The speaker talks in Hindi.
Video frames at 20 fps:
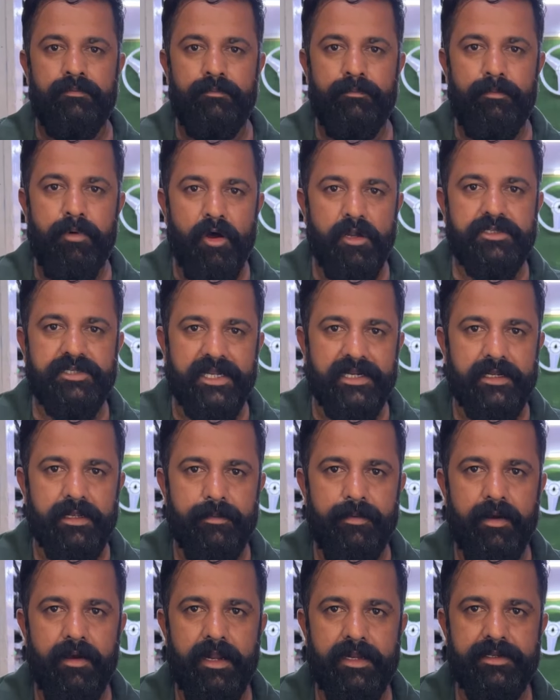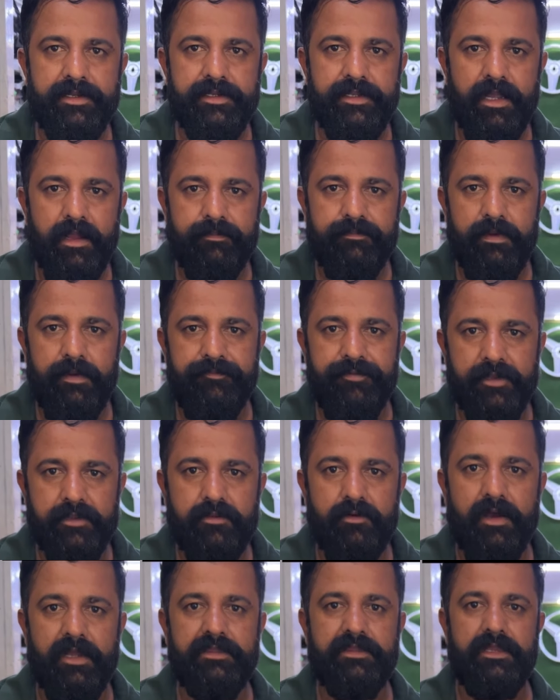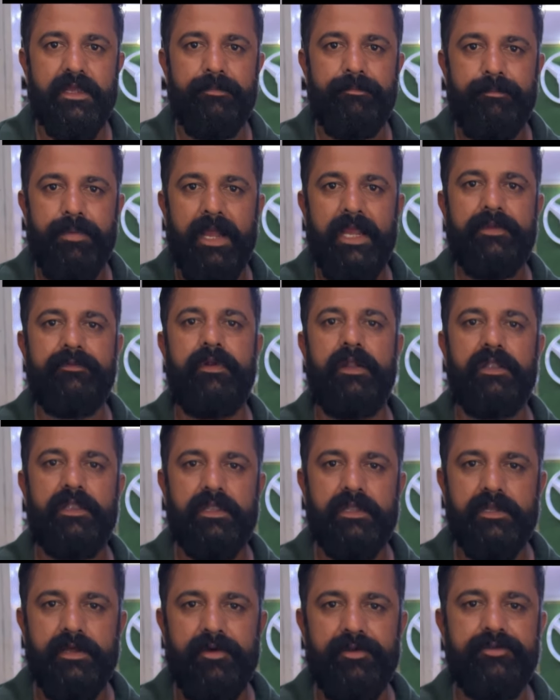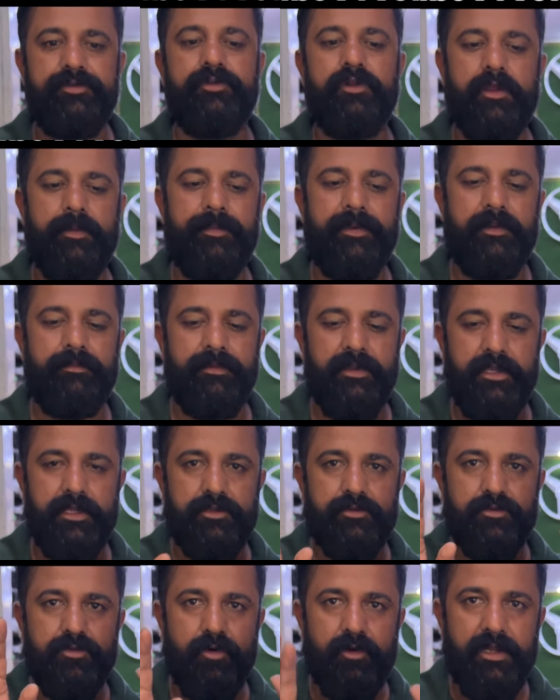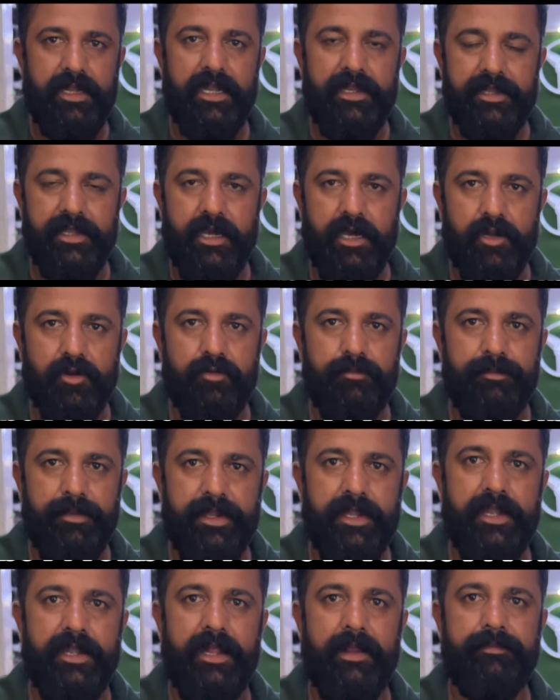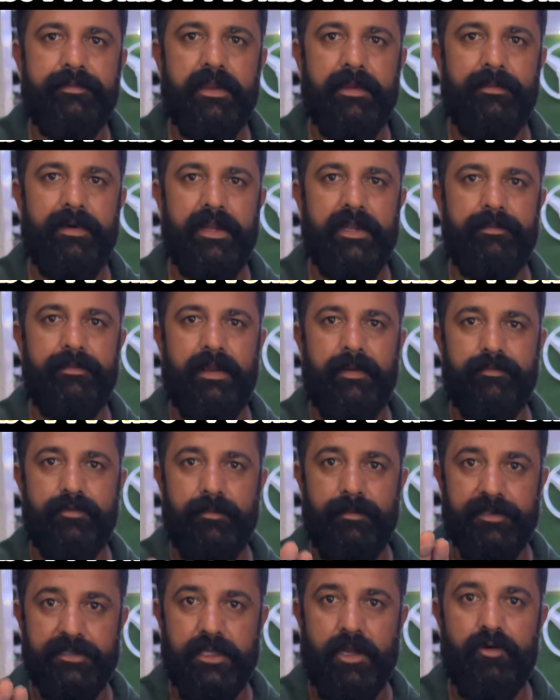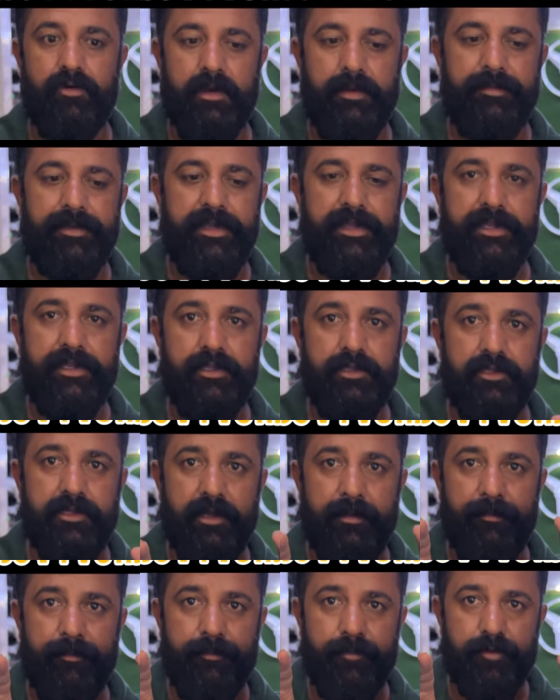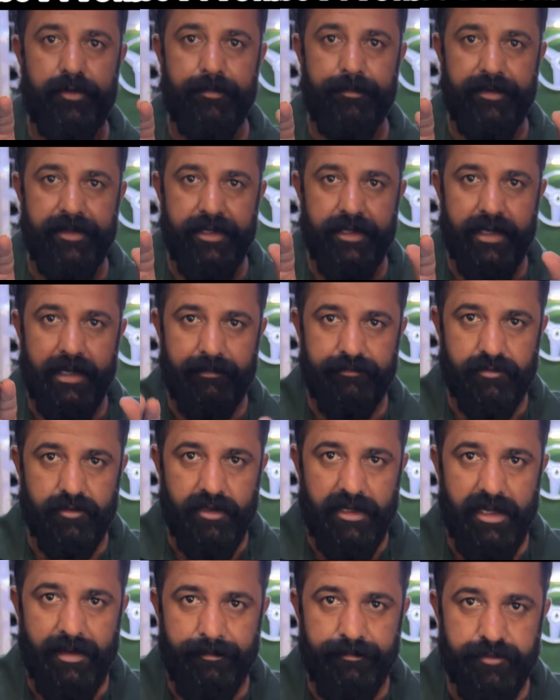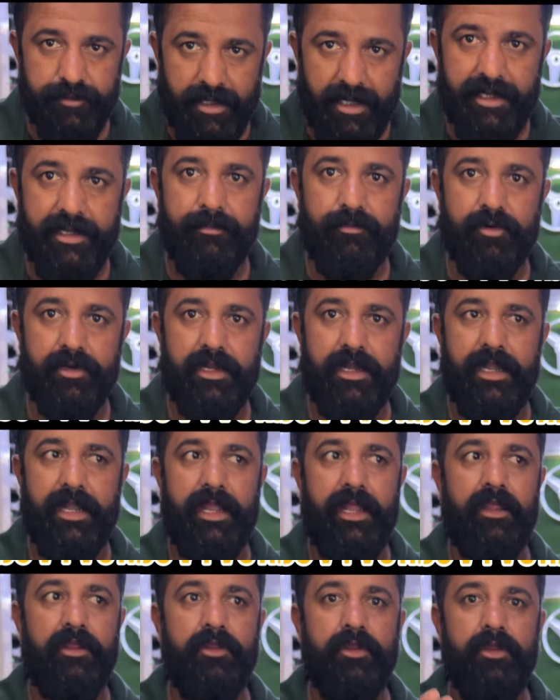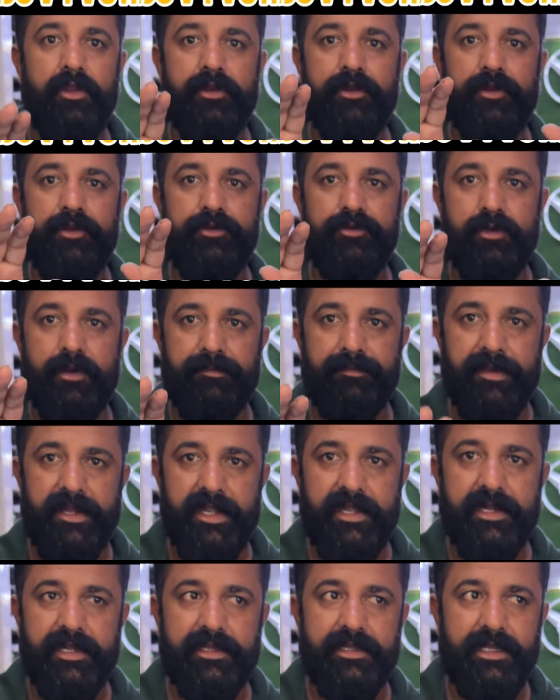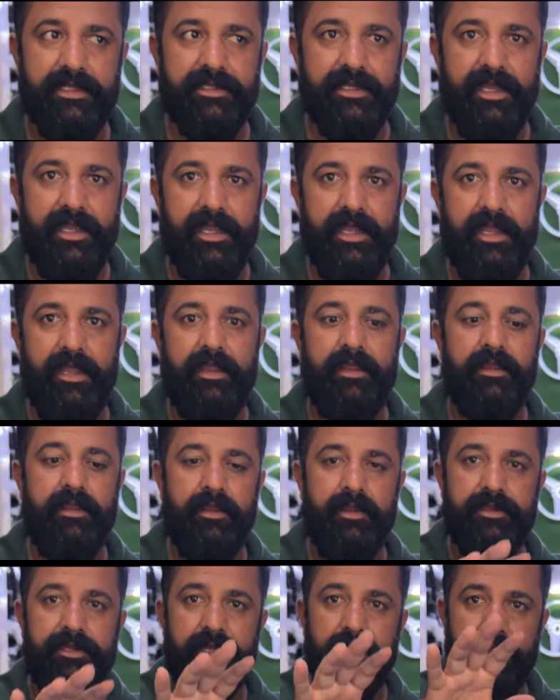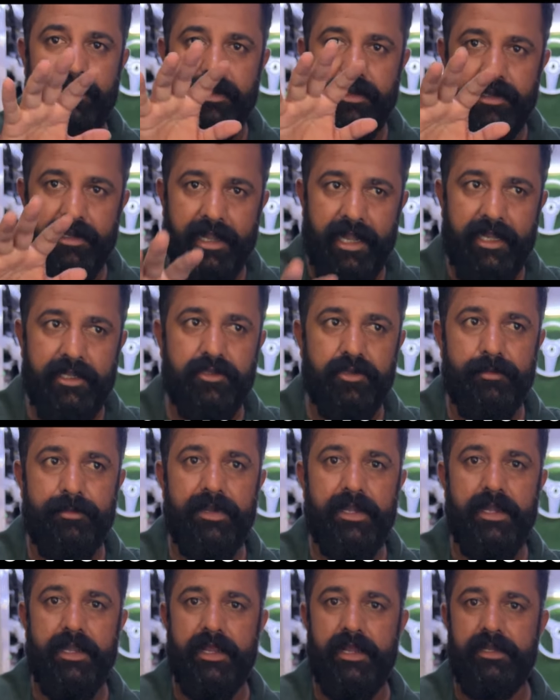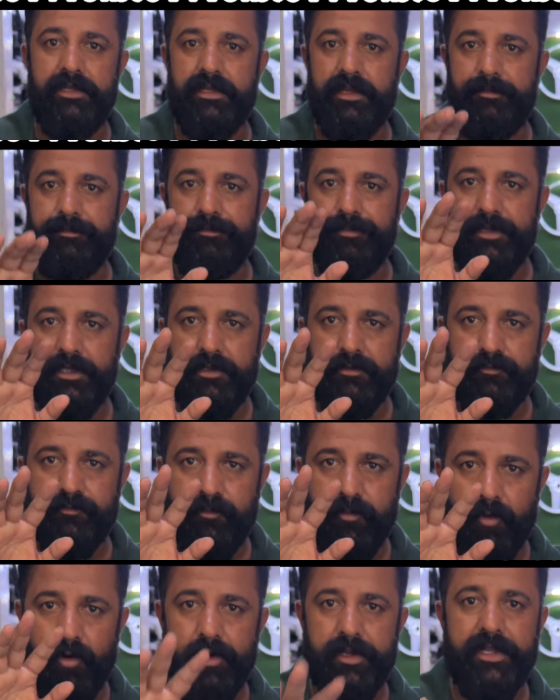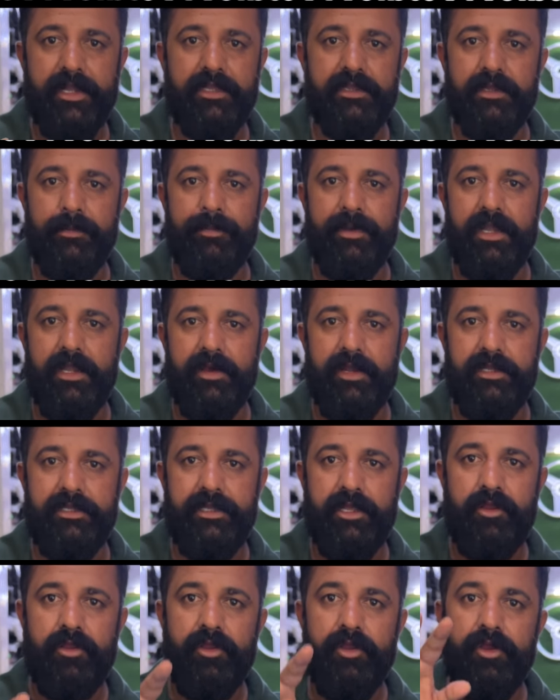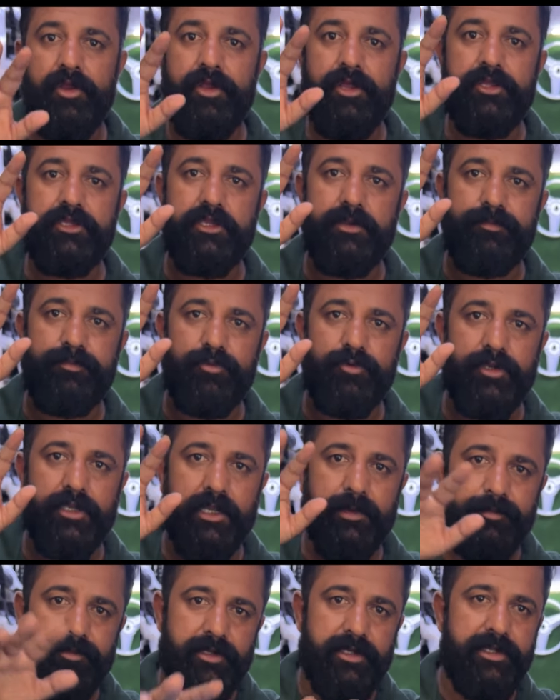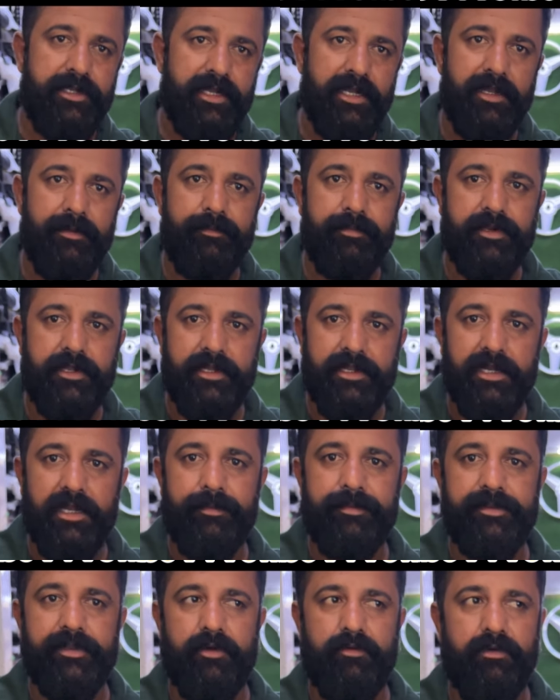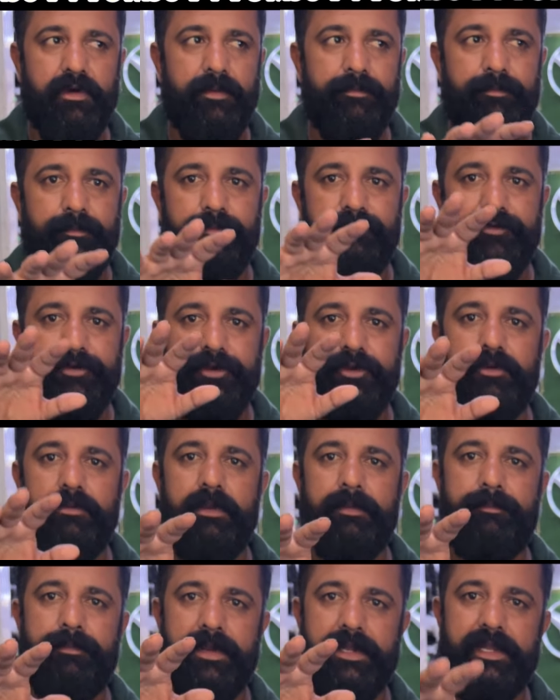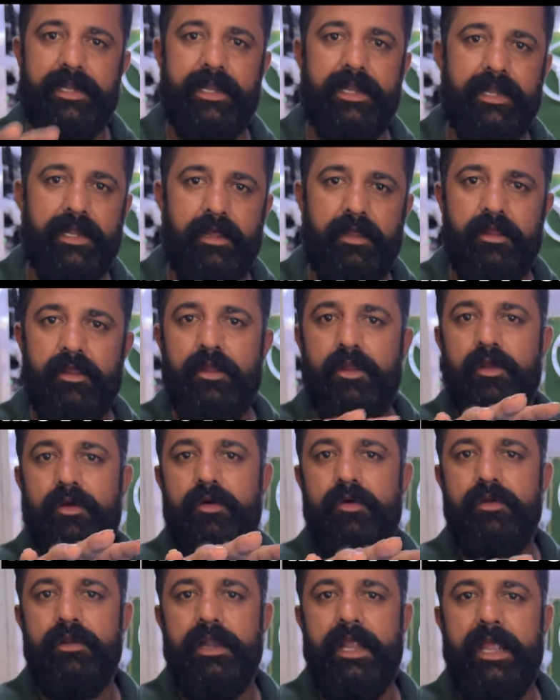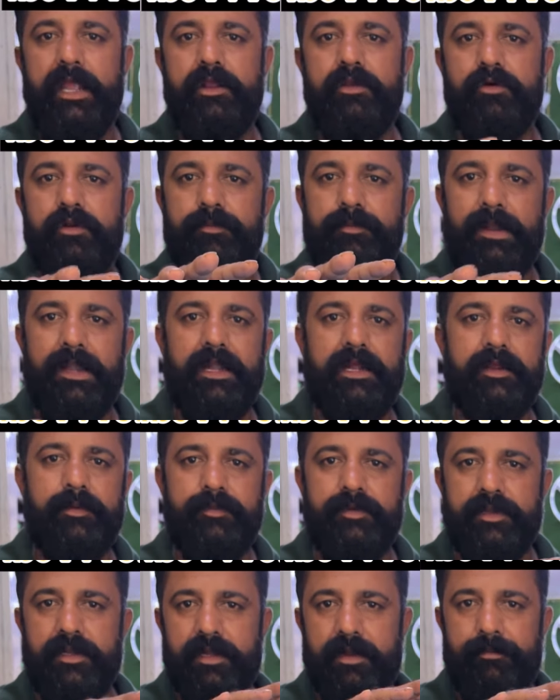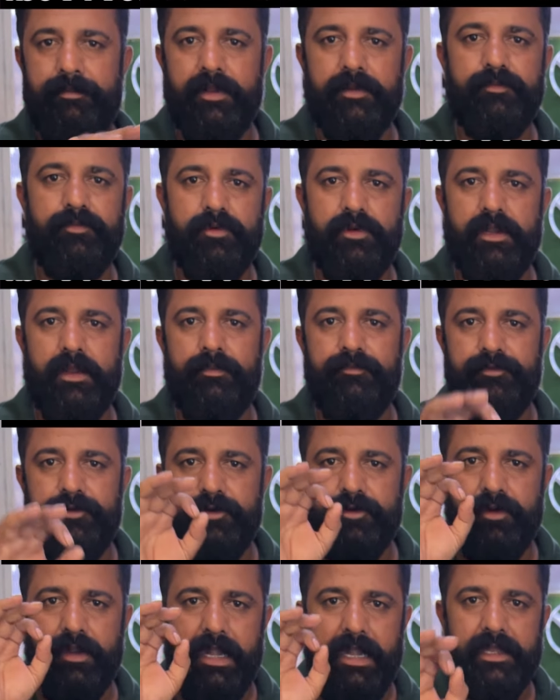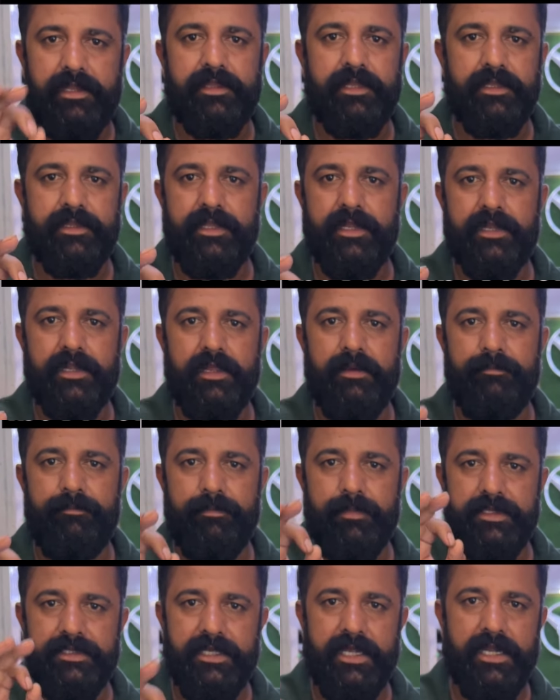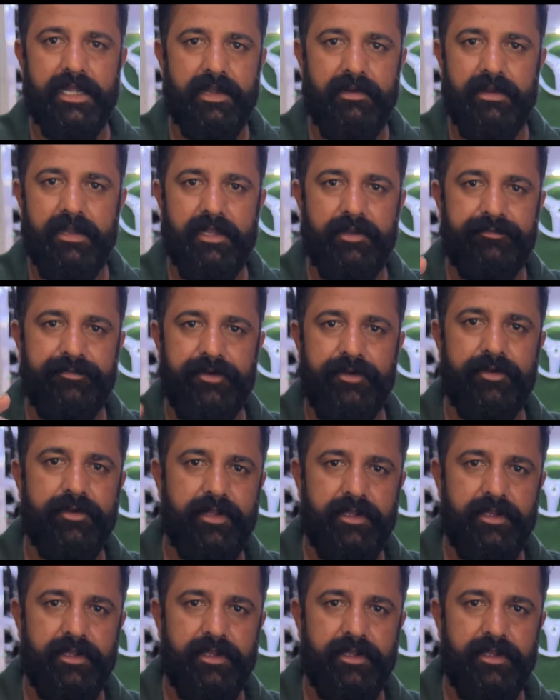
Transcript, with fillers: बोल शंकर भगवान की जो आपका फिर स्वागत है बाइक वर्ल्ड डबल जीरो के पेज में ये दो लाइट दिखा रहा हूँ मिनी टाइप के बारे में आपको बताऊँ अभी ये मिनी टाइप जो है पुराने मॉडल है न्यू अपडेट के साथ आए हैं ये लाइट जो मिलने वाली है बीस फोर के अंदर मिलने वाली है इसकी पूरी की पूरी डिटेल डिटेल बताऊँगा आप वीडियो में बने रहना और लाइक और बेल आइकन रहना मत भूलना वीडियो एंड तक देखना मजा आने वाला है इस वीडियो के